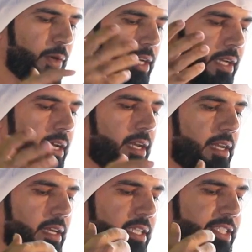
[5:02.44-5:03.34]

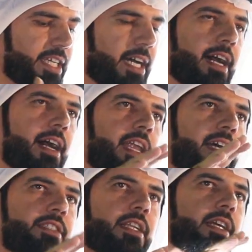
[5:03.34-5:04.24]
والكل يسعى
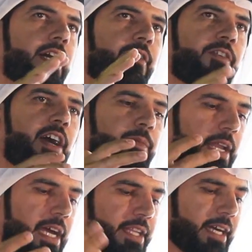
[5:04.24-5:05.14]
لأجل يرفع
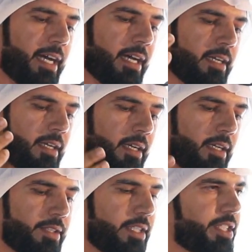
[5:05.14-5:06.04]
بلدها
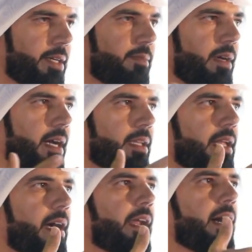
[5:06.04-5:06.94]

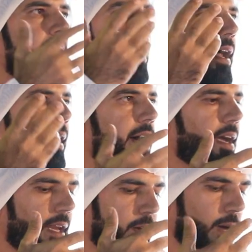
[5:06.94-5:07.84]
تجمعت لا راي عن
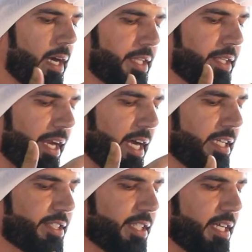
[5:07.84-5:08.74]
راي لو حد
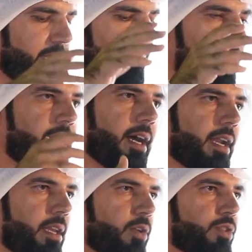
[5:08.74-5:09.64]
راي الزعيم اللي
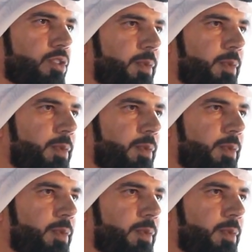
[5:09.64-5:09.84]
على اليود